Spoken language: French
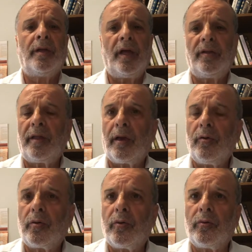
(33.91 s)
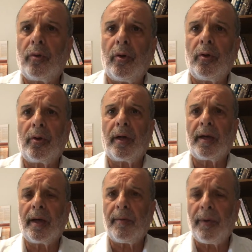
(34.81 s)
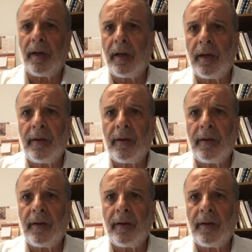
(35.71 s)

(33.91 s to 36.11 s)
interlocuteurs, rabbins